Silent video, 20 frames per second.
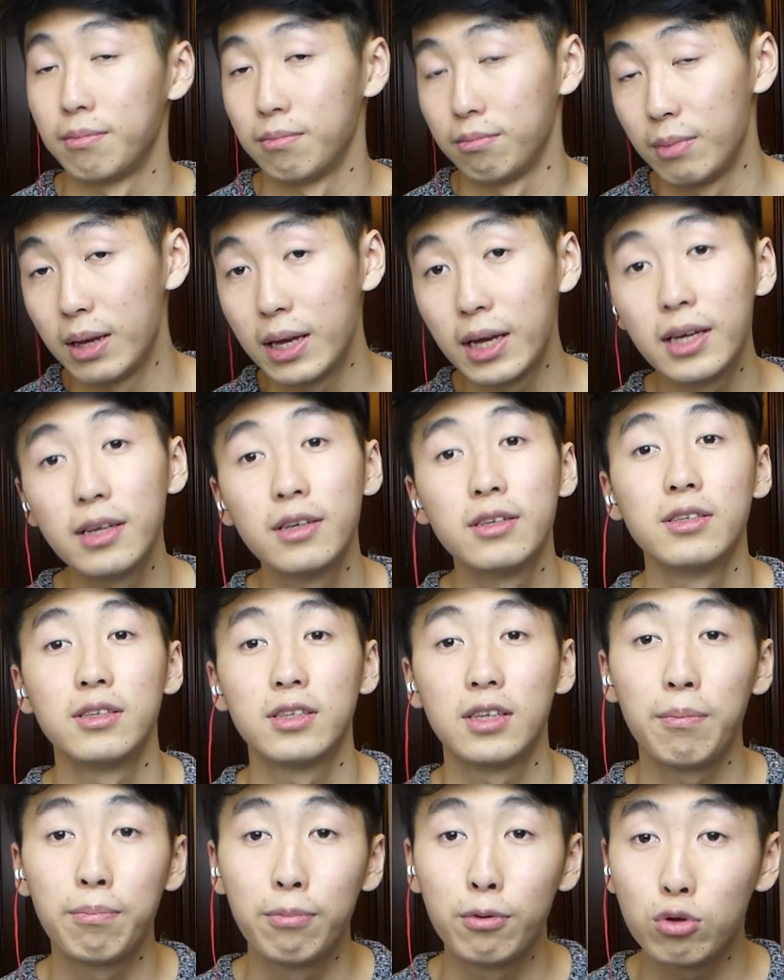mais
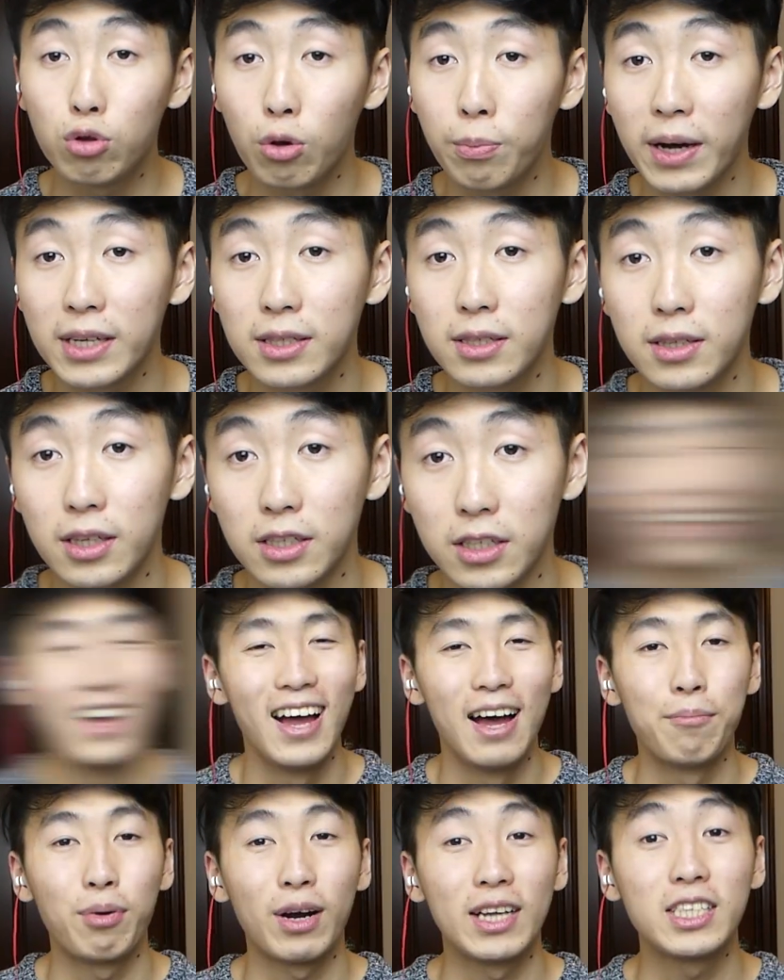c'est plutôt précis déjà.
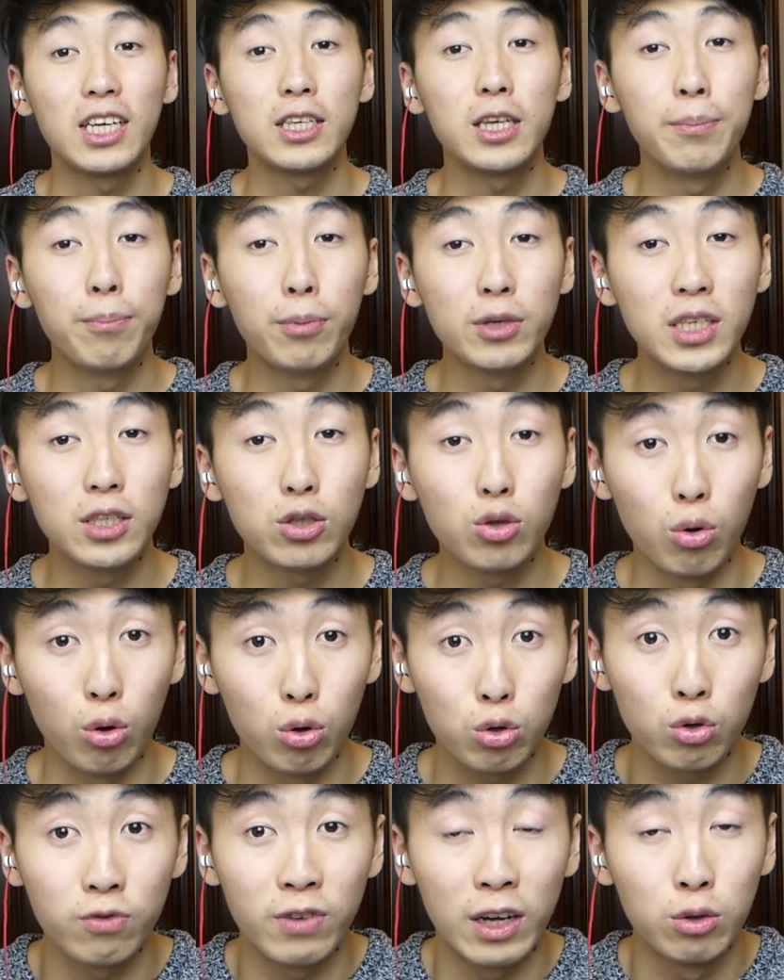Pour la septième position, on
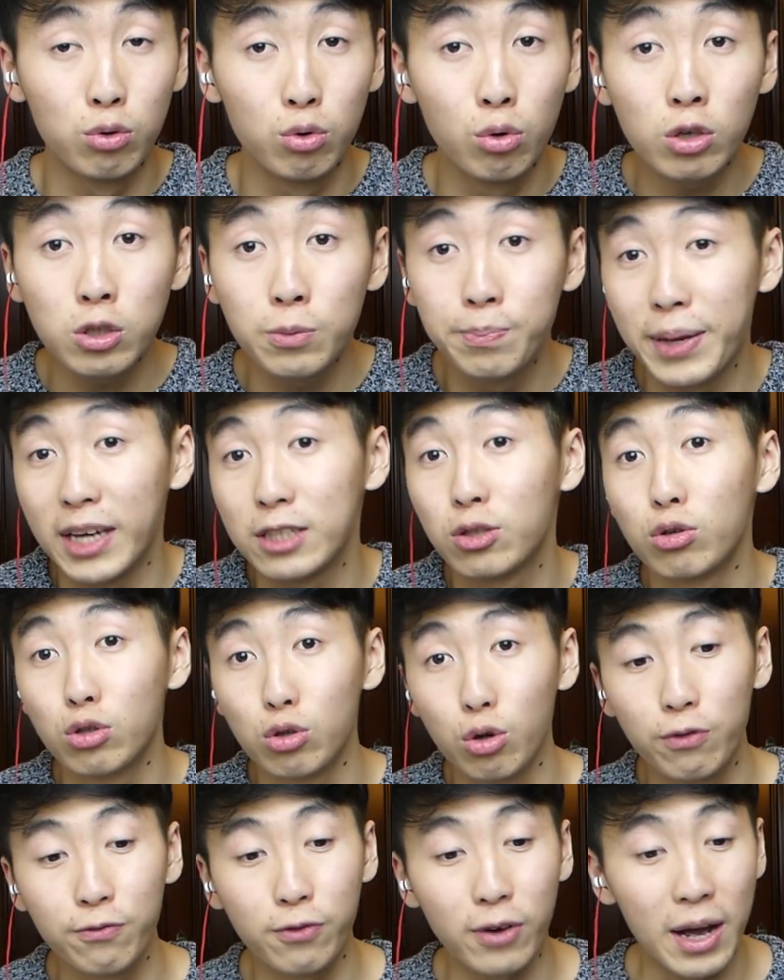retrouve un nounours. Perso,
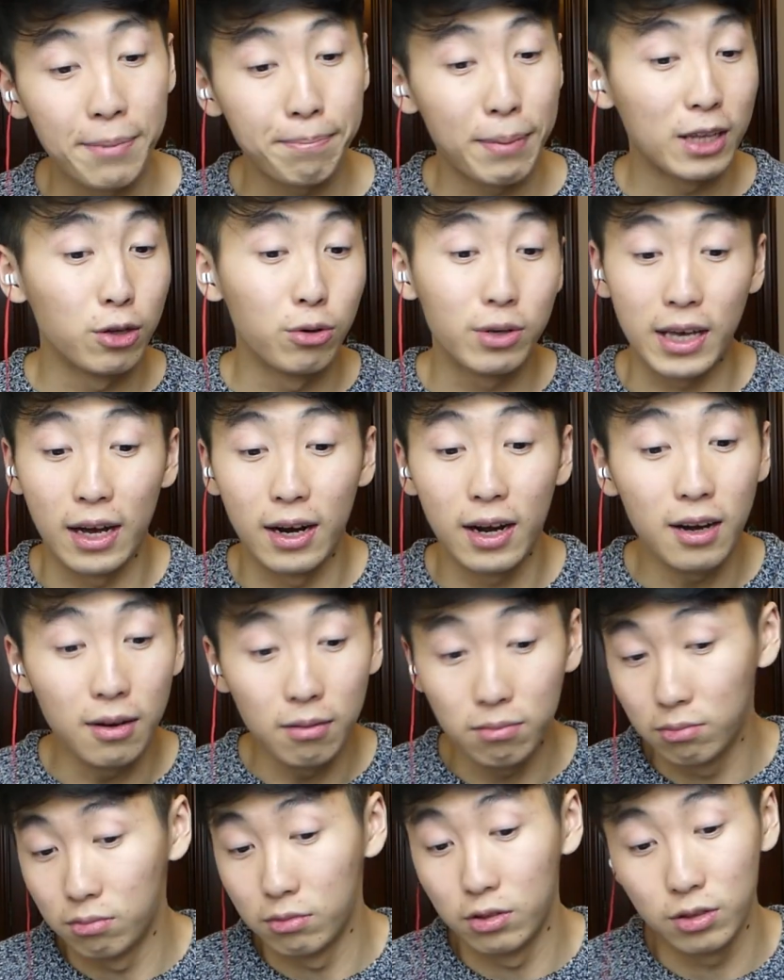je lui ferai pas de câlin.
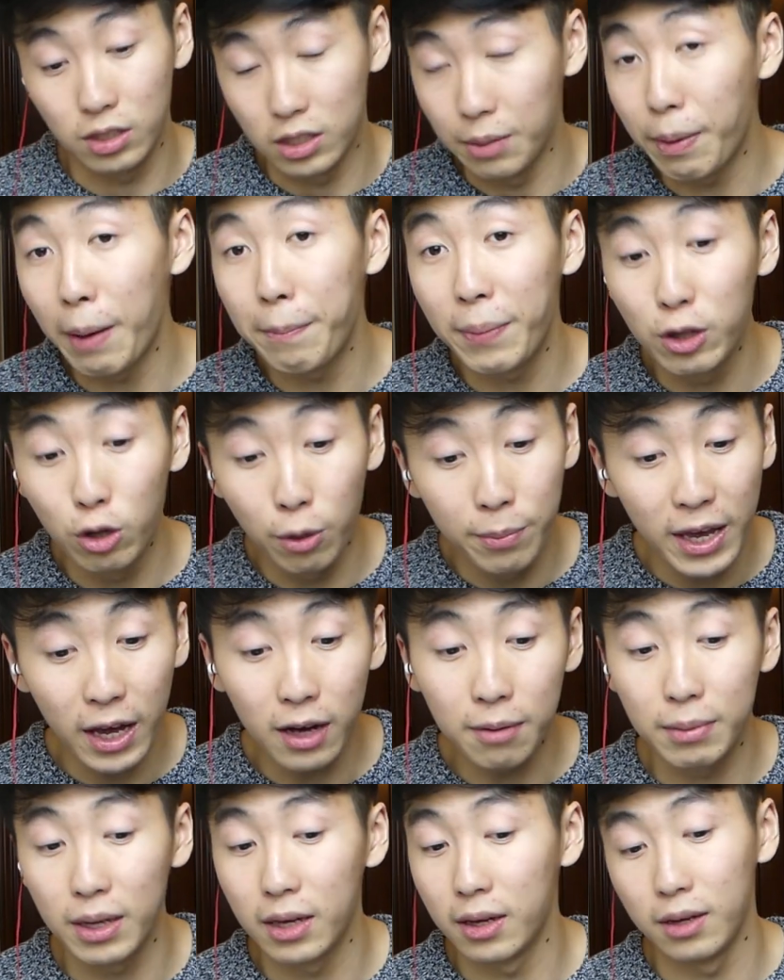Euh, c'est pas
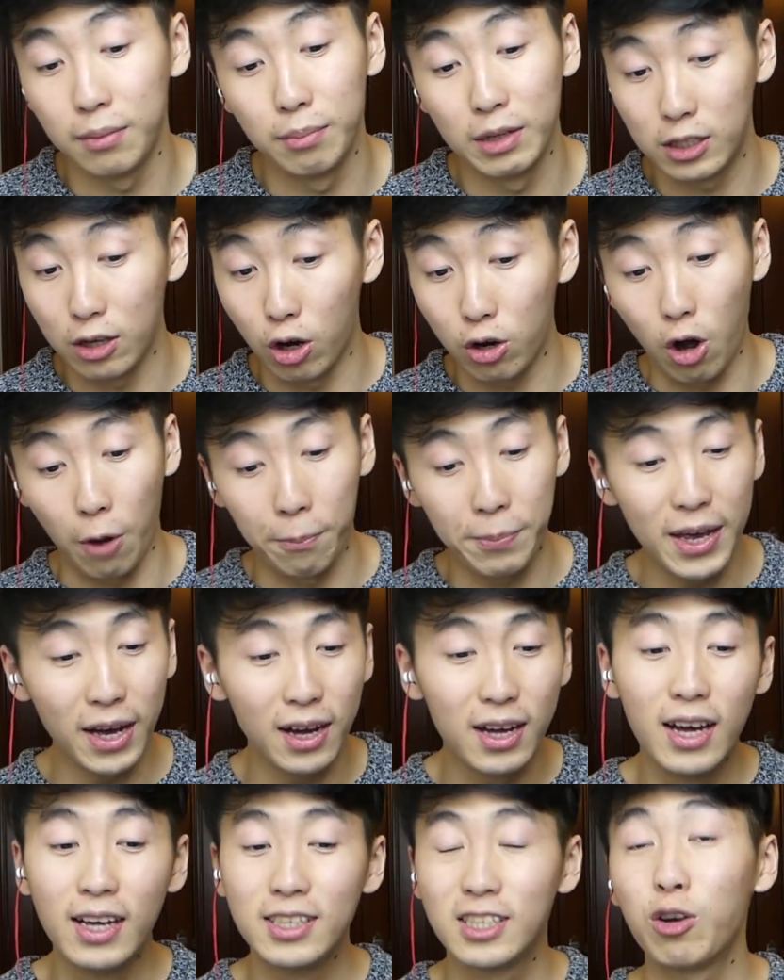pédobière, mais, c'est encore pire.
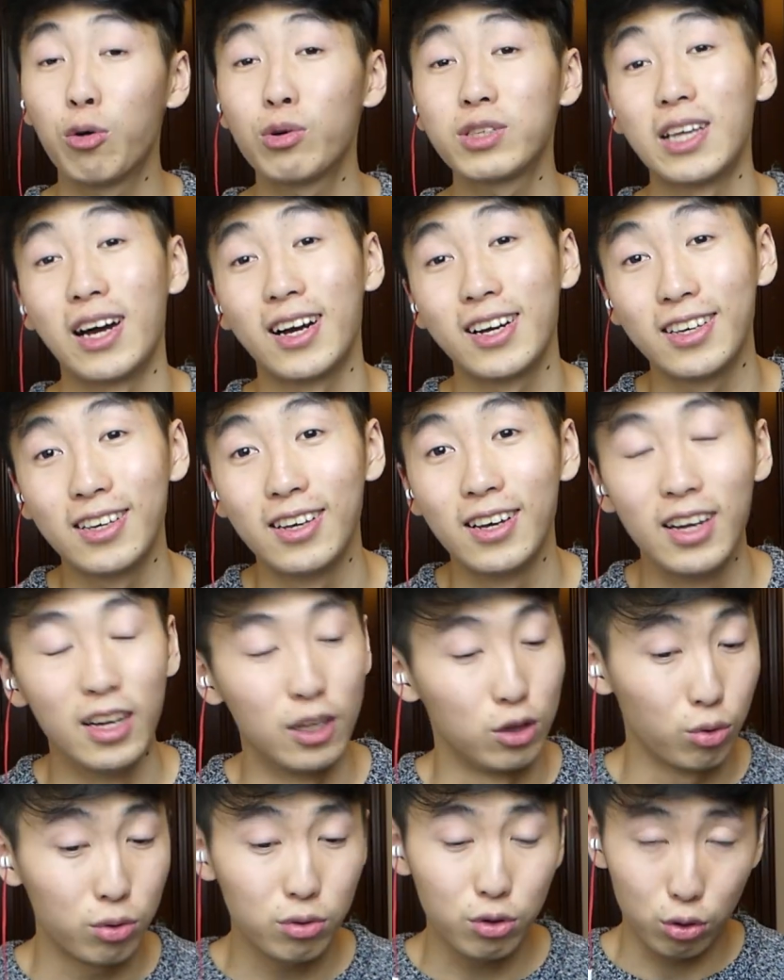C'est Oursaring.
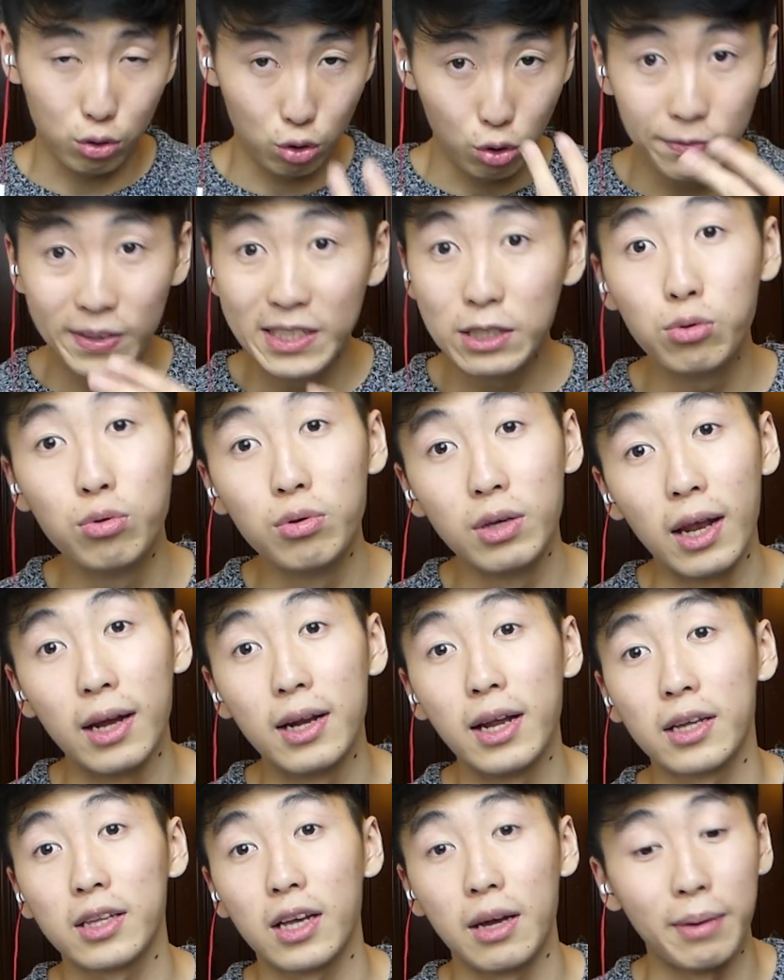Donc, de visu, il a
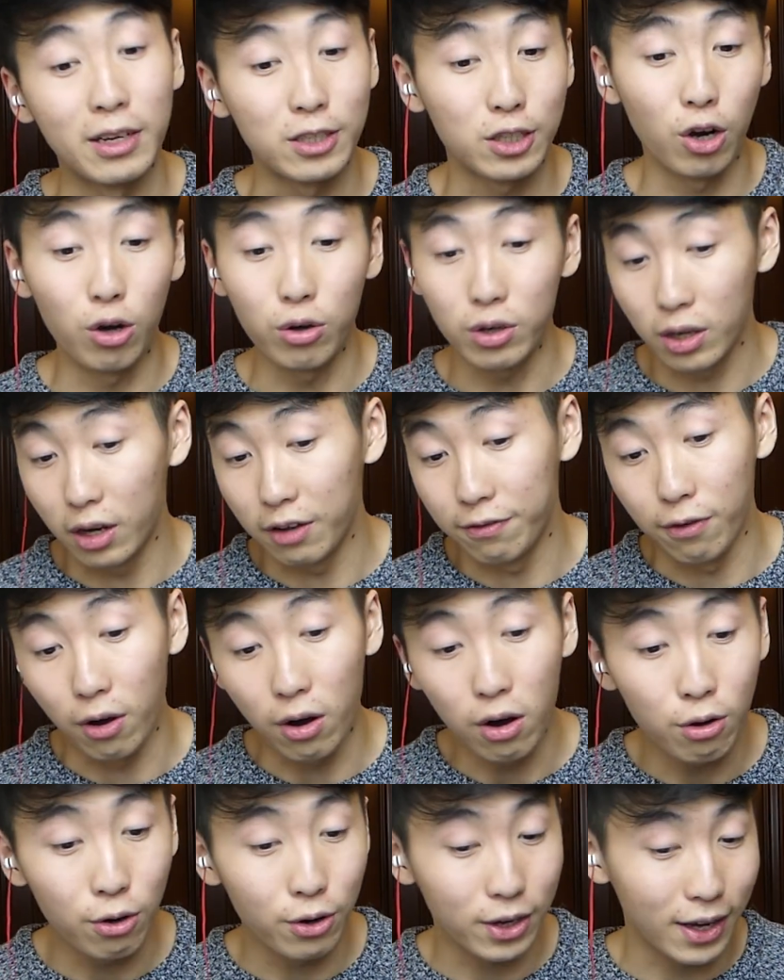l'air très méchant. Il est
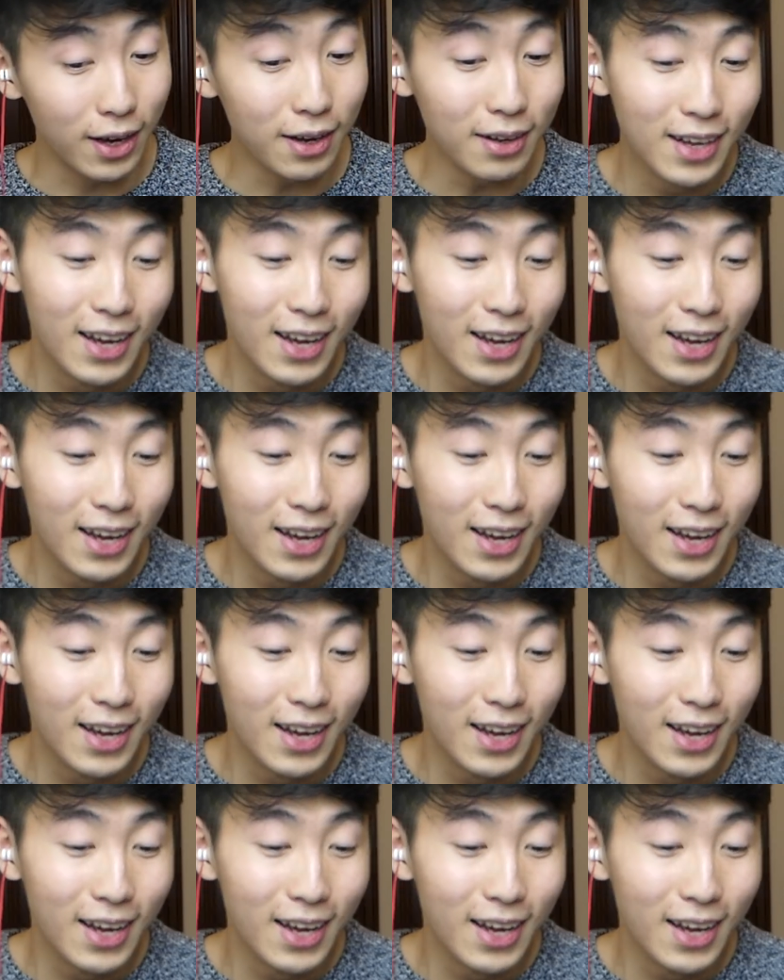fort, ok.